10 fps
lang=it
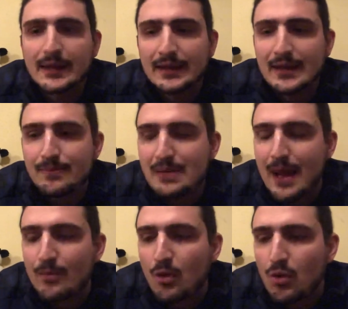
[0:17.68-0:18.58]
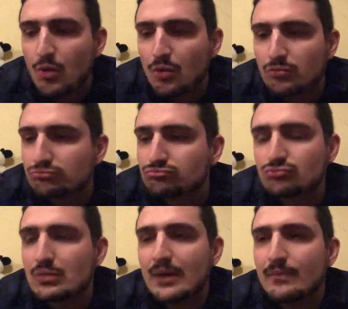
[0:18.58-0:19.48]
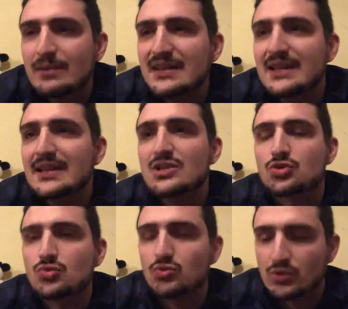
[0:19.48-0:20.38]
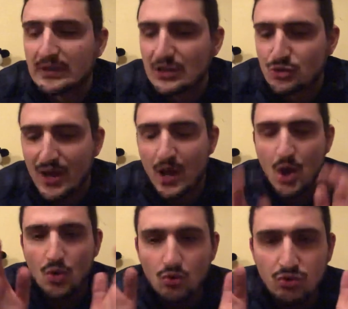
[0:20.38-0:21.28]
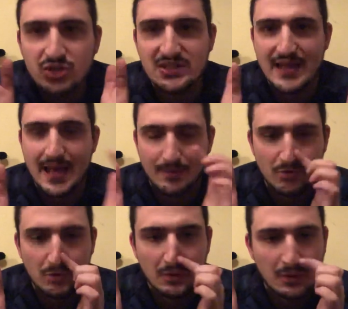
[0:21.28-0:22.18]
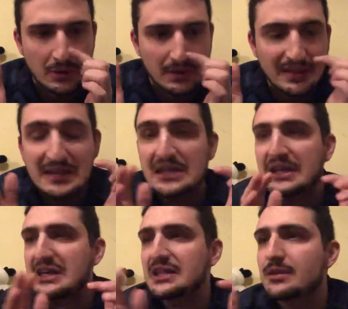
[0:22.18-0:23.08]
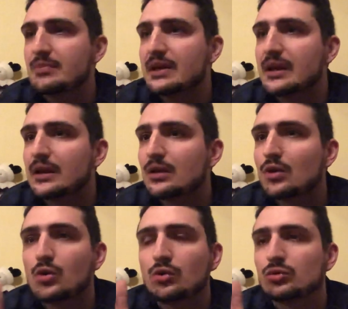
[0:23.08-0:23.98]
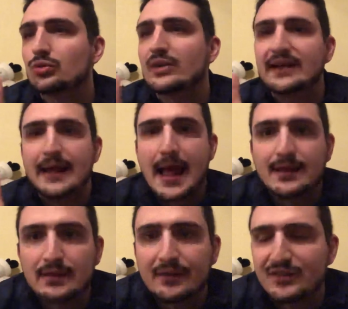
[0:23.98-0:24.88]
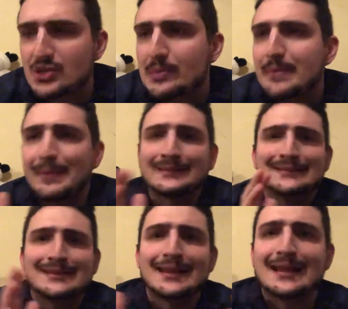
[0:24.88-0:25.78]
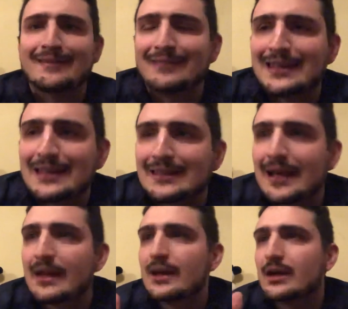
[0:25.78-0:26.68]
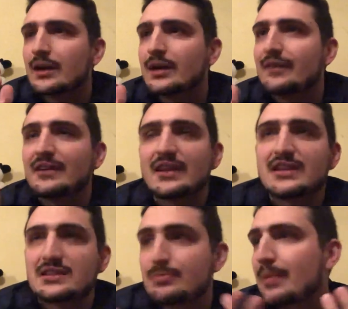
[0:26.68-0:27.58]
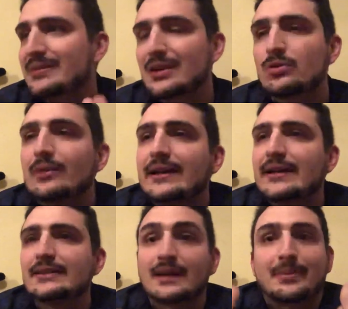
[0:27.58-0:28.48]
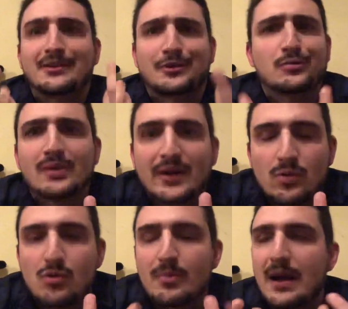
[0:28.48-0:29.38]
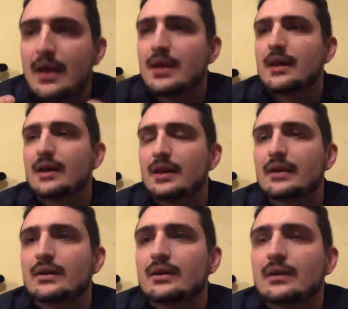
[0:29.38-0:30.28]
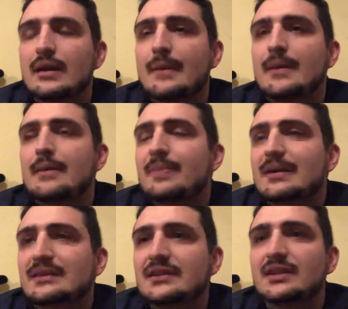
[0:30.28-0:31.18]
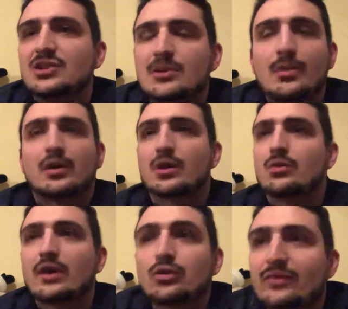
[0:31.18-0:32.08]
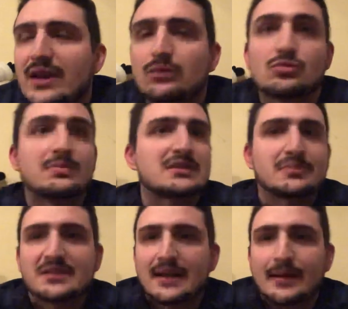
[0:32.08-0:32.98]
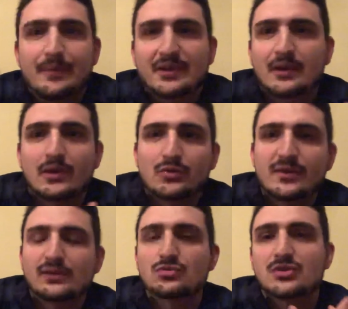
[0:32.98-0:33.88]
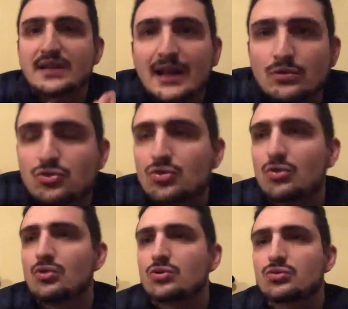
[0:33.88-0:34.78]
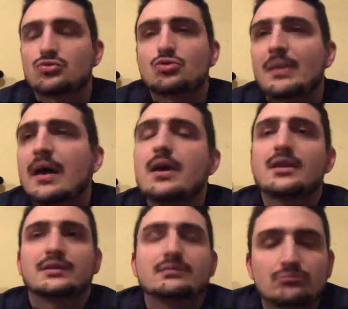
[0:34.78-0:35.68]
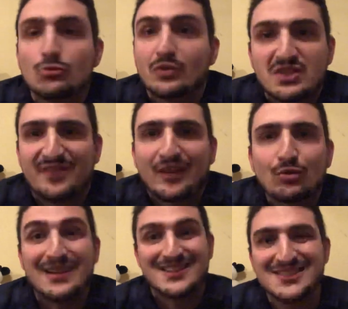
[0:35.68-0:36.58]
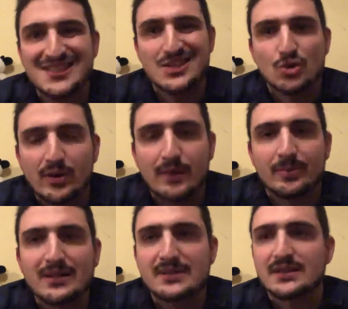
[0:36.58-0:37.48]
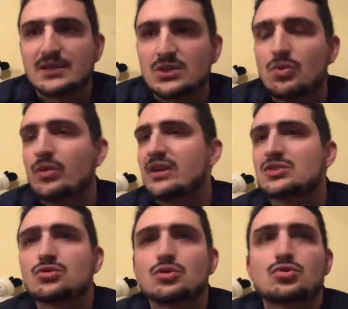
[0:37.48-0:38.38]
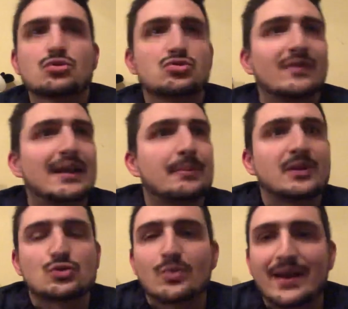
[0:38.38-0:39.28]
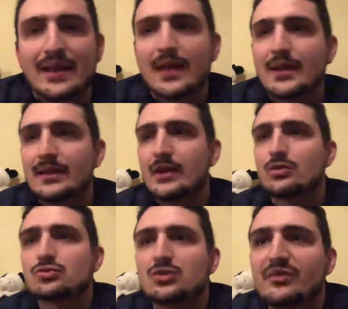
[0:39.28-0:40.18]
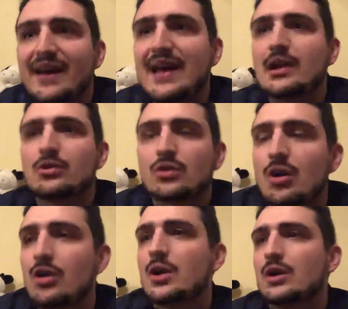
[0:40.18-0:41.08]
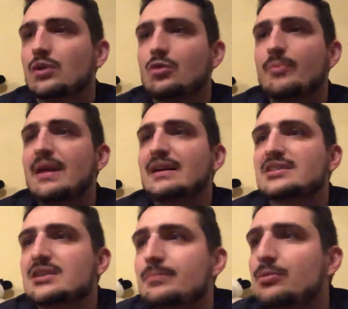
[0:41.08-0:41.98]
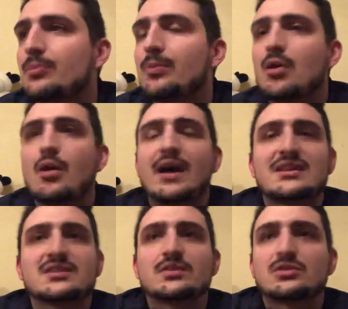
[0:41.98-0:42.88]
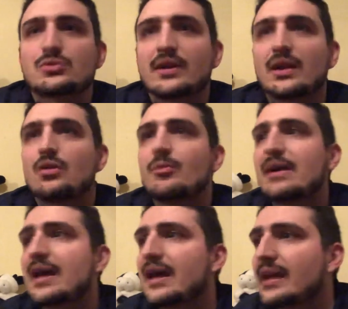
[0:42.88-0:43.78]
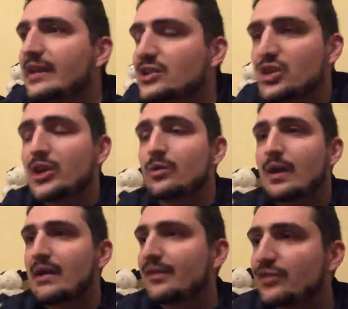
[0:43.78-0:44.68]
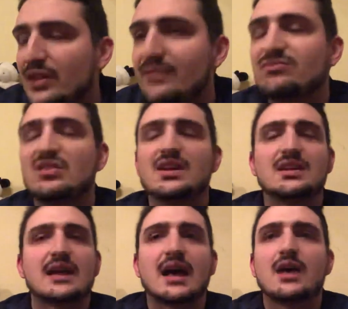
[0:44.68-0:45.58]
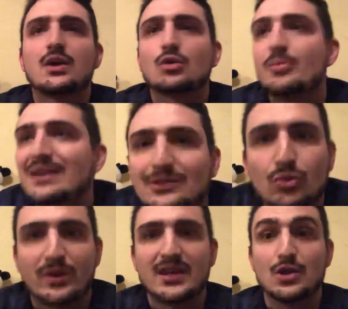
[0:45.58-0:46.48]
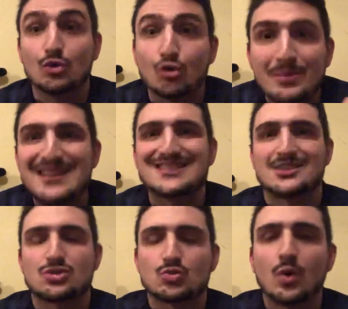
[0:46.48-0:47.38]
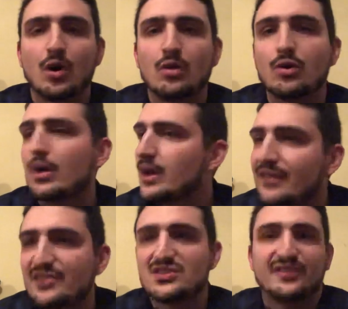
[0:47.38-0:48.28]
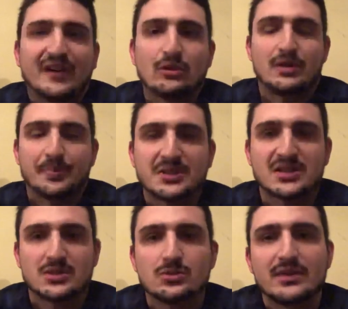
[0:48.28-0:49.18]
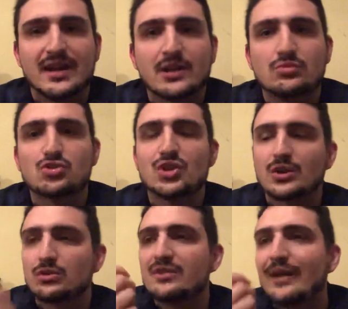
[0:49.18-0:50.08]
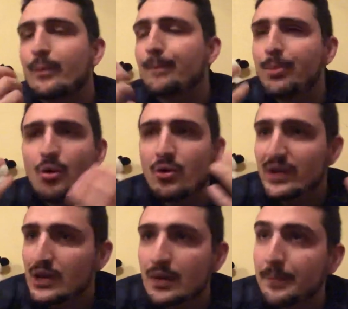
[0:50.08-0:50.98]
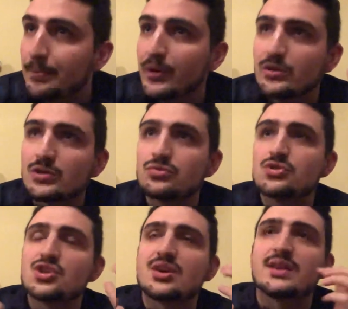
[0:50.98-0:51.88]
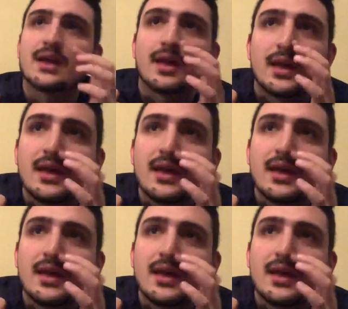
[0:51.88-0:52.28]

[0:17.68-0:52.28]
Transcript: che abbiamo una mentalità assurda, cioè o siamo incredibili contro le grandi, facciamo le partite della vita, eh, vedi ad esempio la partita con l'Inter, la partita con la Roma, eh, la, le partite diciamo anche con la Juventus, basta pensare alla partita con la Juventus dell'anno scorso, insomma dove si fanno delle signore prestazioni, stesso discorso vale per le squadre del nostro livello, no? come ad esempio può essere una squadra come il Genoa, la Fiorentina, come il Torino, come il Sassuolo, si fanno delle prestazioni anche di un certo livello, poi poi cosa succede?